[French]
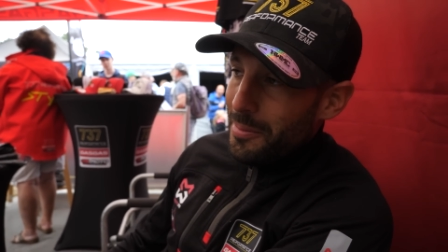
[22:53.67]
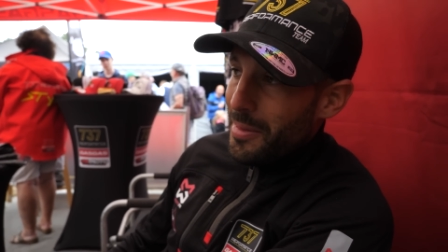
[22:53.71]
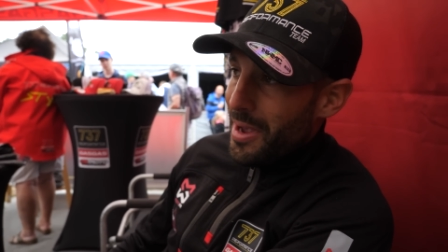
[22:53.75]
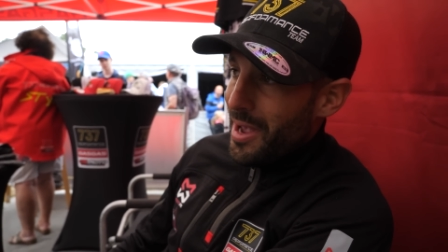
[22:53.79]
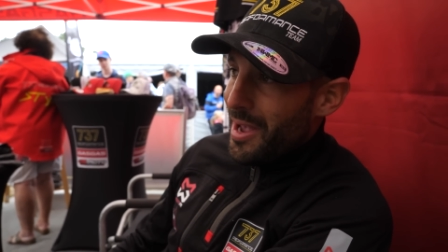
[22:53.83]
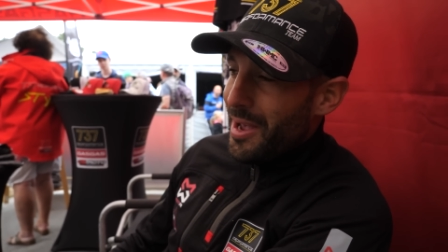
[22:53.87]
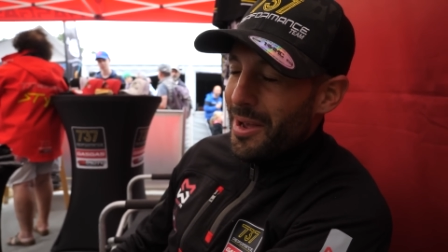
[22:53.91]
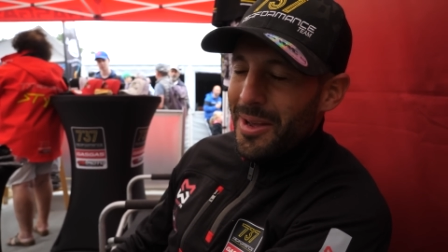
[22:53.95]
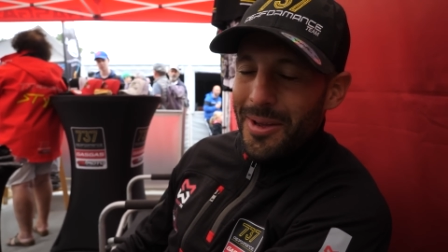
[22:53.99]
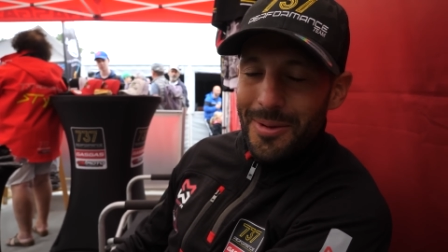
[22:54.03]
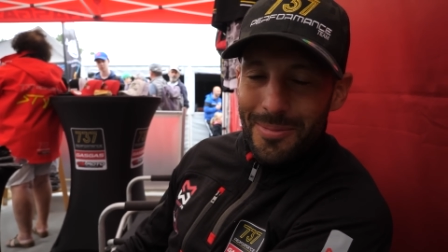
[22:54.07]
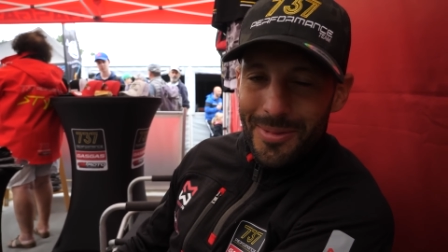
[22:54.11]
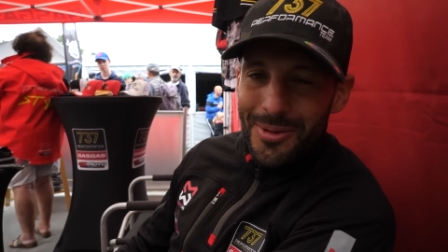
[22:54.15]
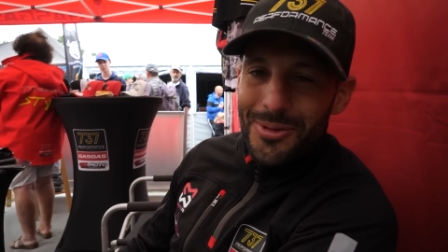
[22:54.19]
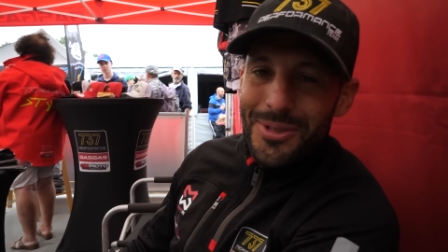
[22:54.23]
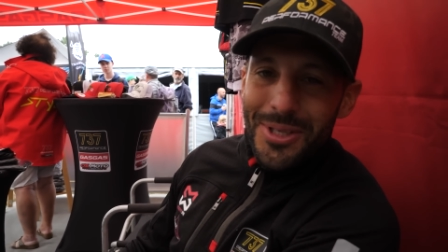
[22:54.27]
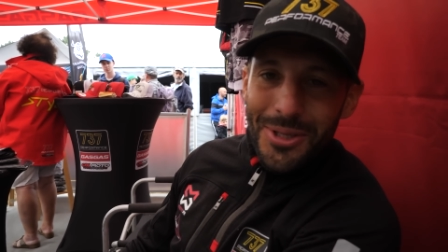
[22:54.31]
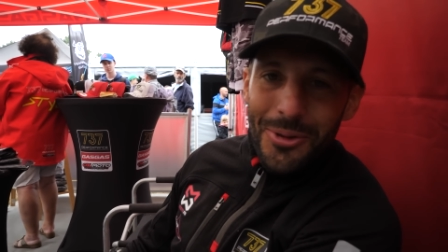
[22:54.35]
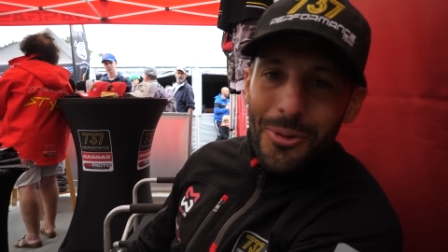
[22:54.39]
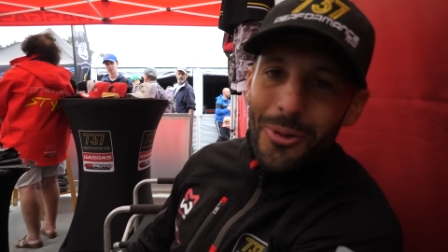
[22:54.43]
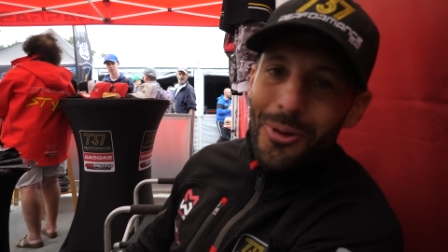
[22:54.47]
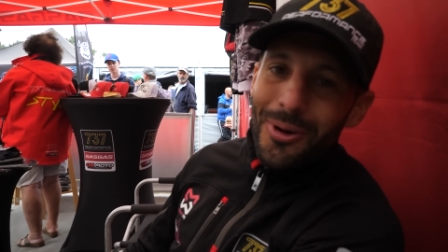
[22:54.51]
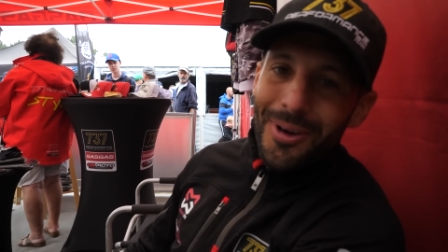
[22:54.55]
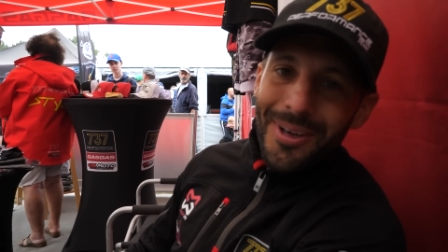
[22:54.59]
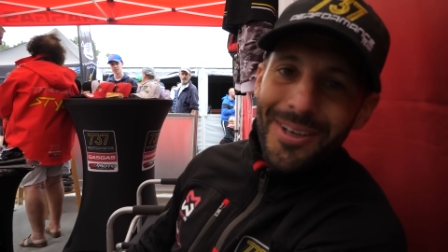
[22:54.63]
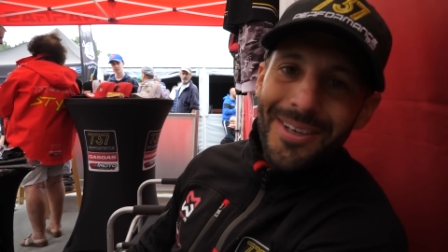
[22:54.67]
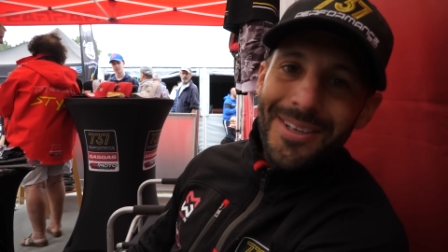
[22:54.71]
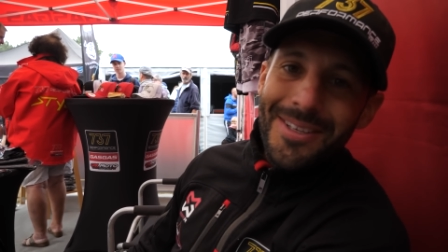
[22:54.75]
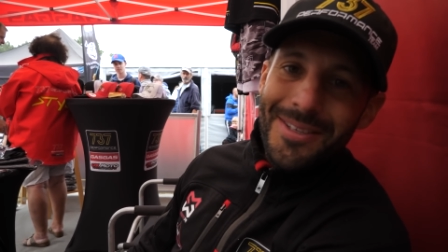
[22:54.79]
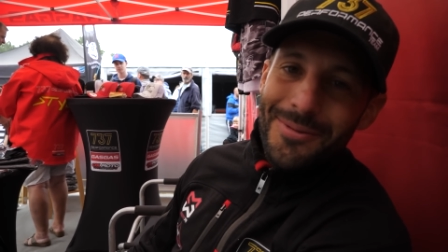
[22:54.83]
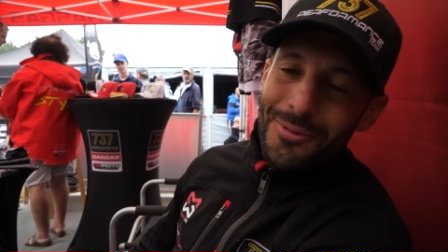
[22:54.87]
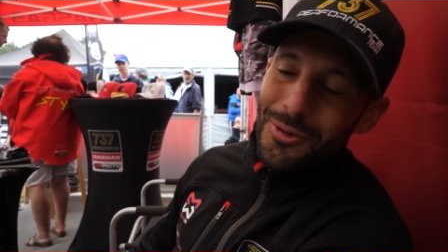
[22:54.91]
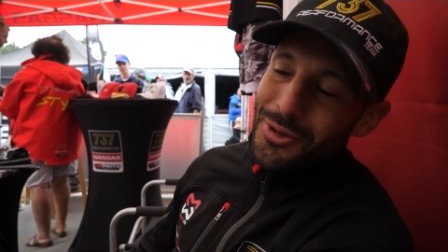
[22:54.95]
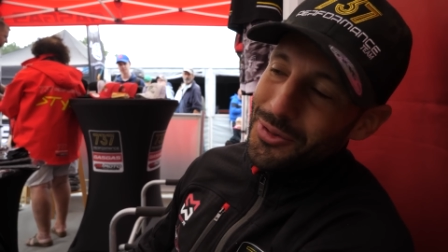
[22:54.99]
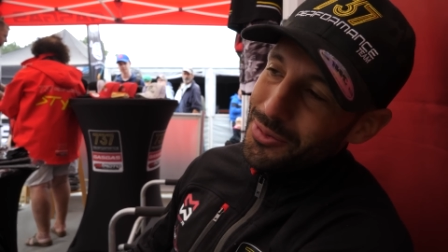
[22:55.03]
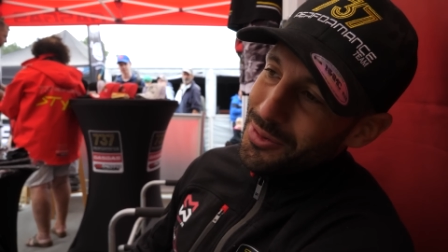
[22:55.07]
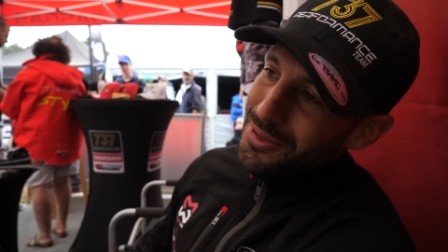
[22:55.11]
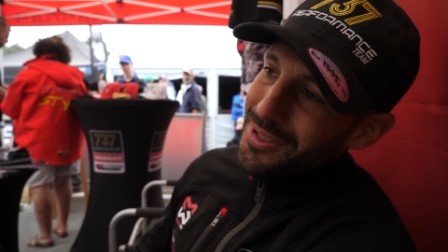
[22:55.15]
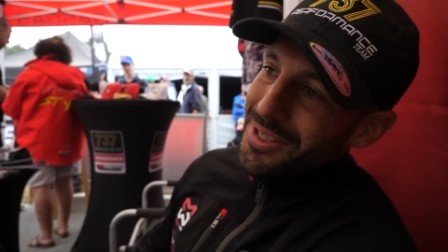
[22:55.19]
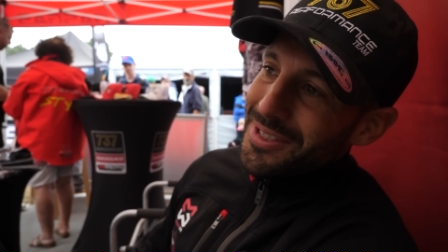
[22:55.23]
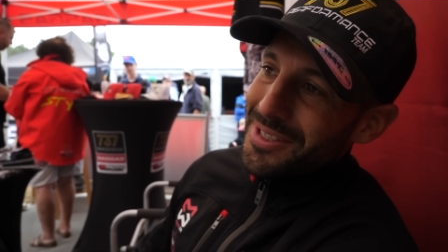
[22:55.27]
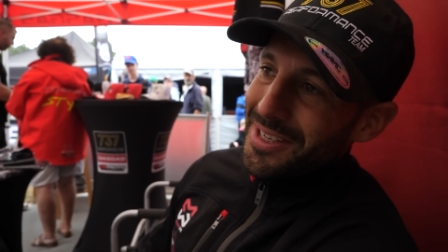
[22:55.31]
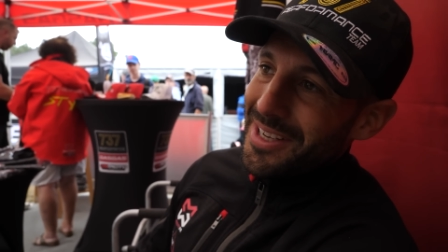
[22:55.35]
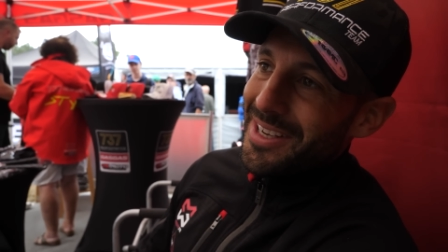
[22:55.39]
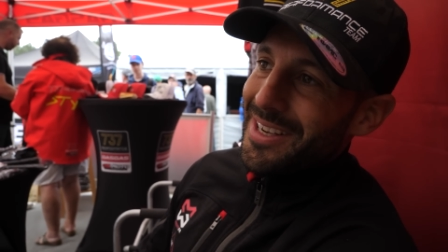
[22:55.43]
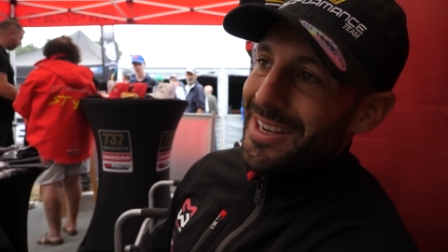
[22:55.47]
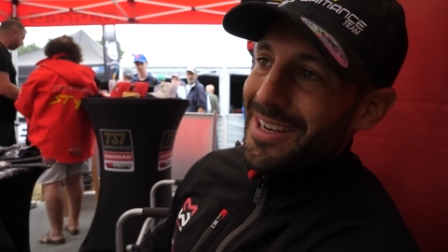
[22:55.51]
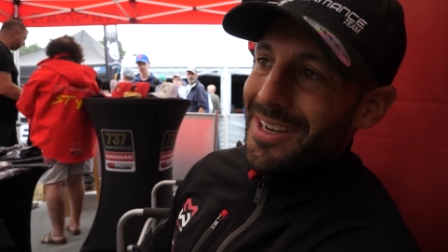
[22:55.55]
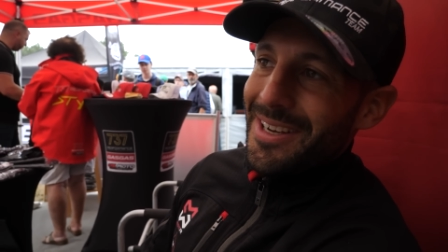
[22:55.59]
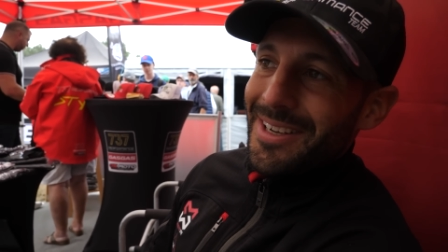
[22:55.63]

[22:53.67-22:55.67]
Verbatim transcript: Mais, mais, on y croit et franchement, ça serait